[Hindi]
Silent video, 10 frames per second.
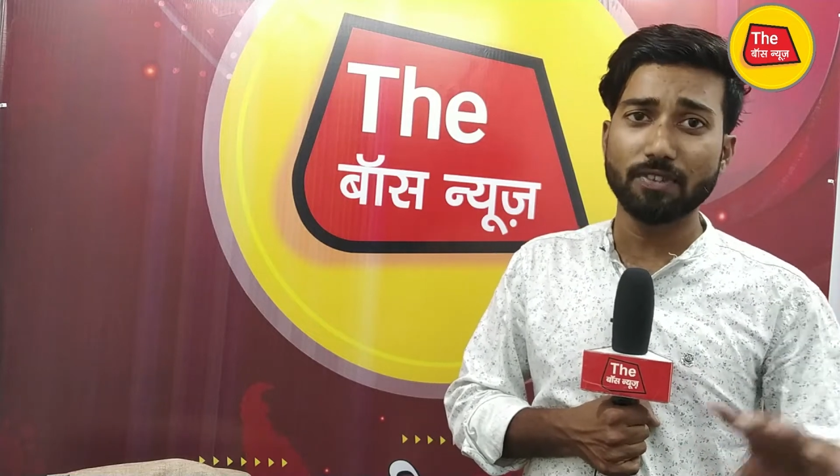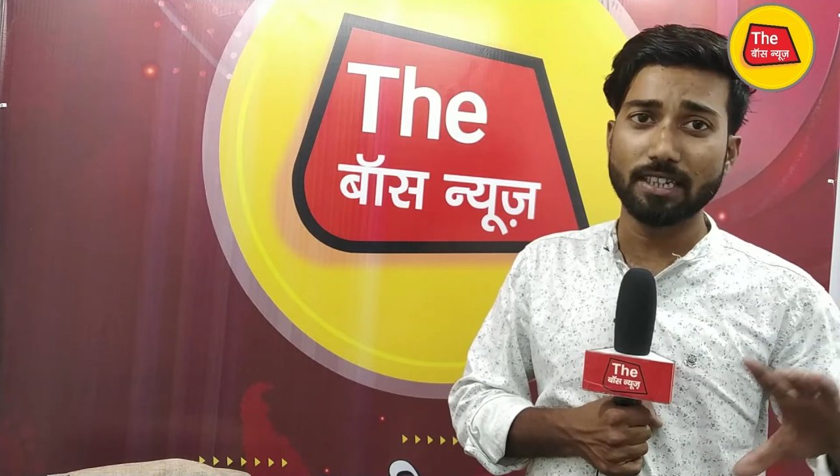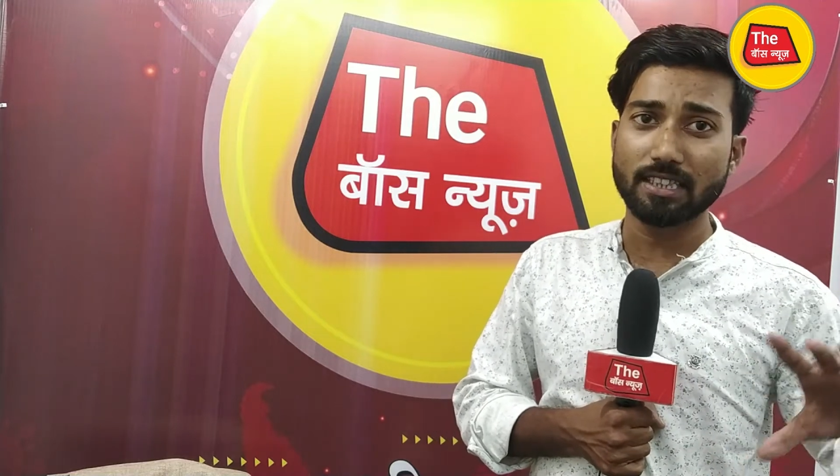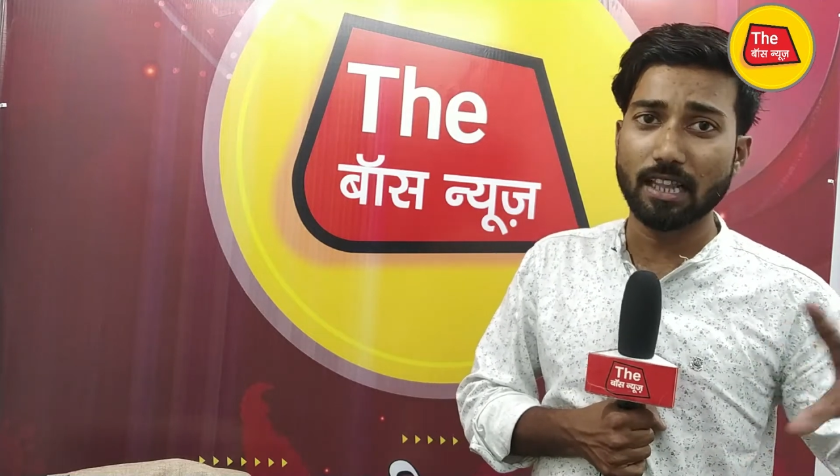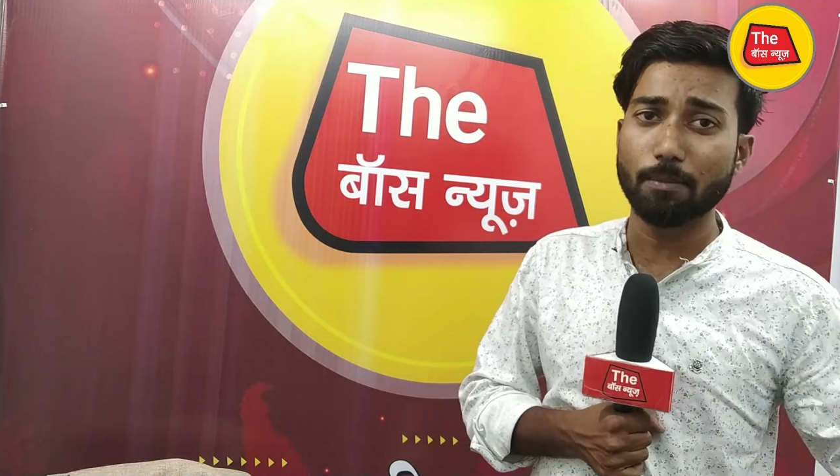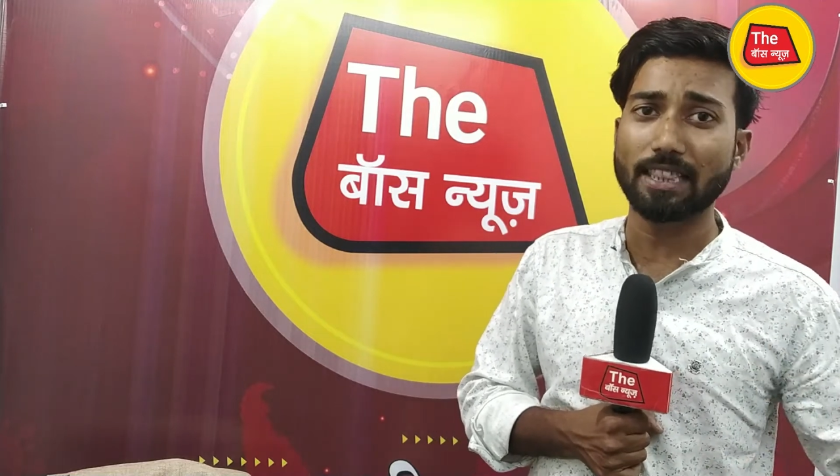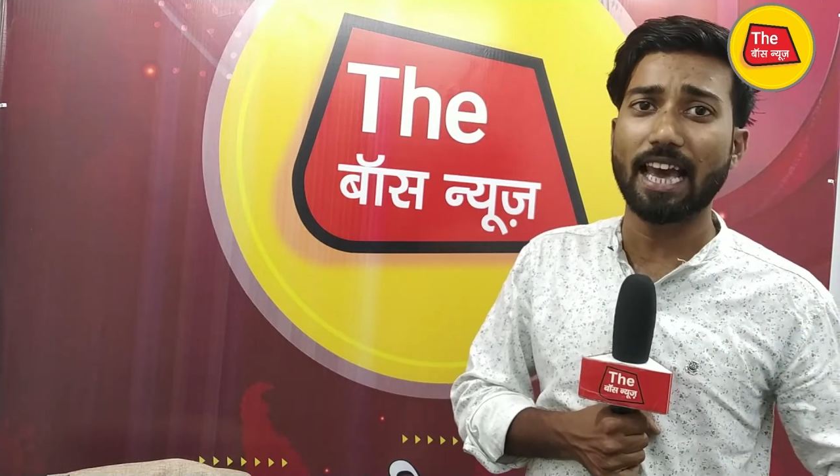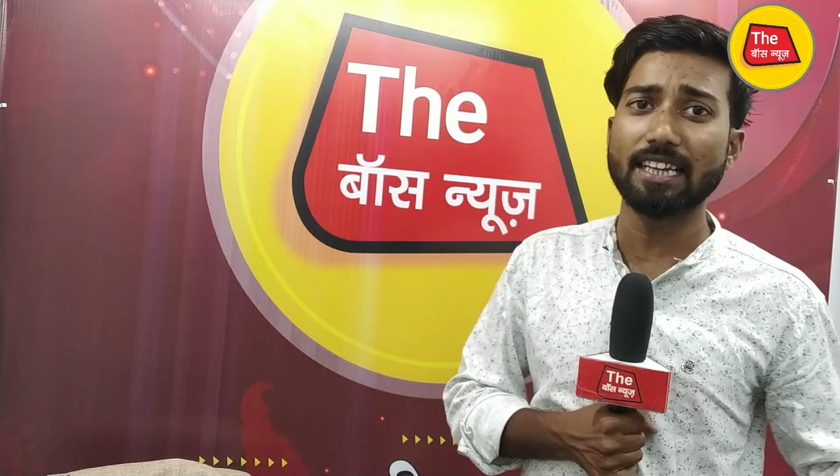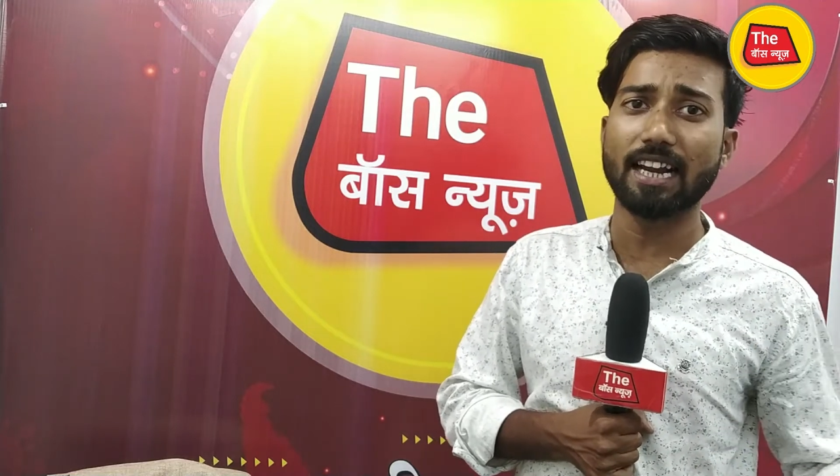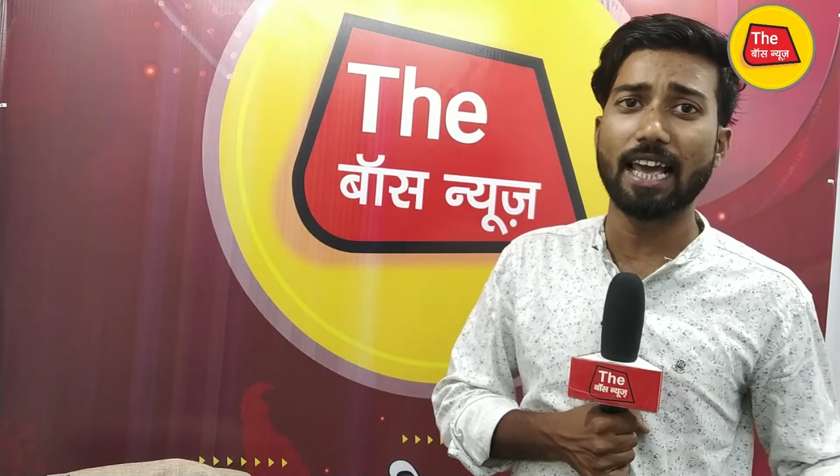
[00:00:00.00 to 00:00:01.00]
इतना
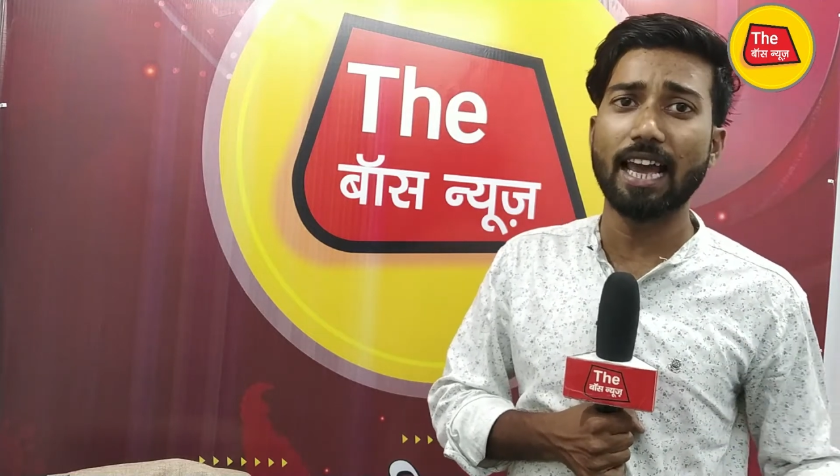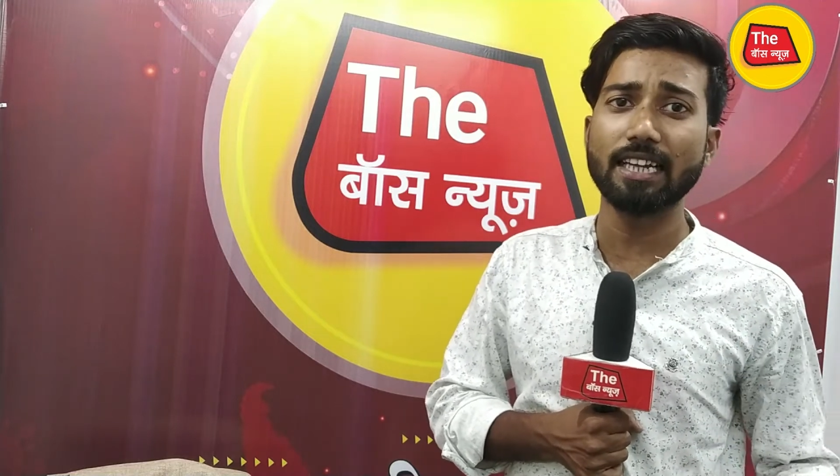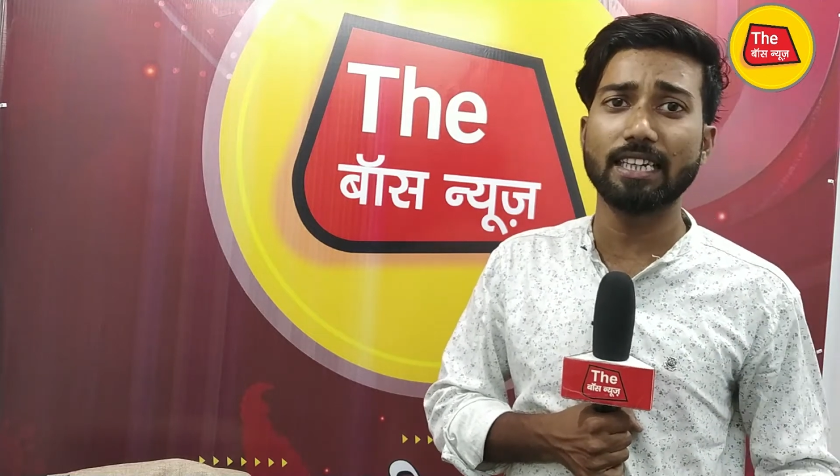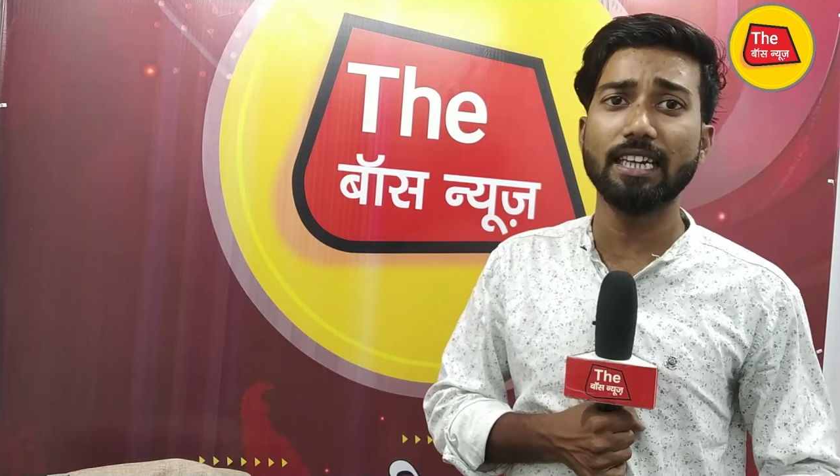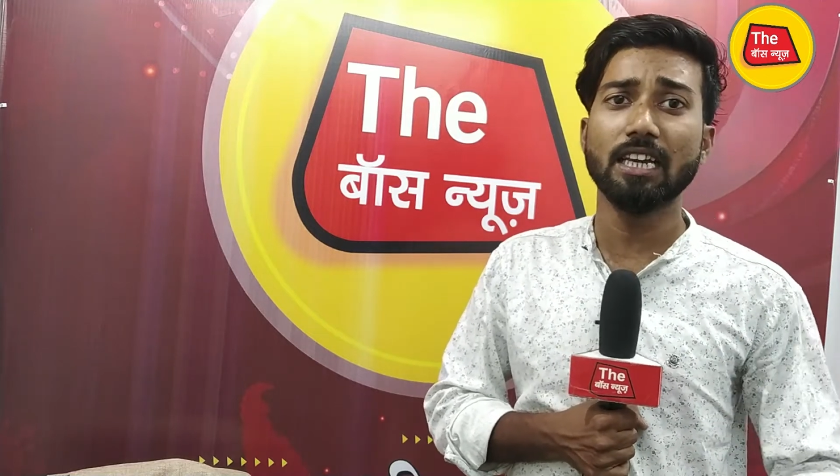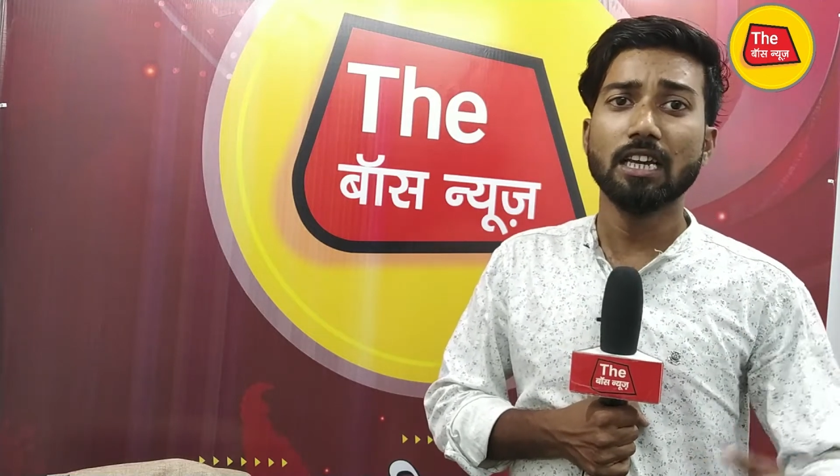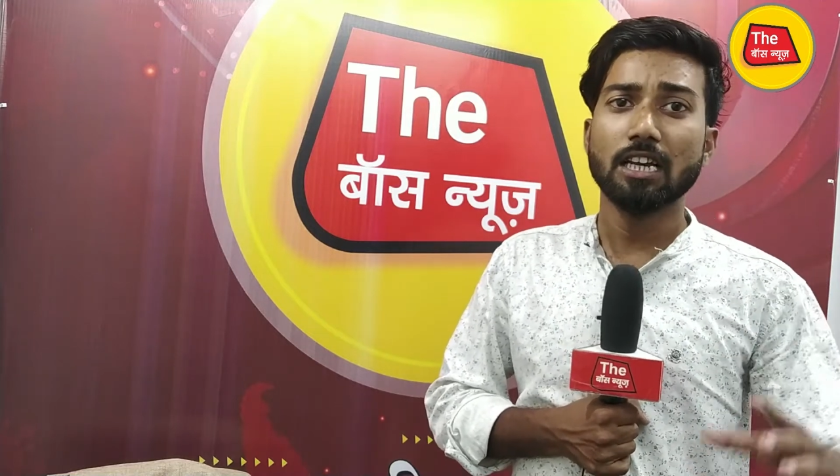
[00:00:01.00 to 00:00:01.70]
बताया जा रहा है कि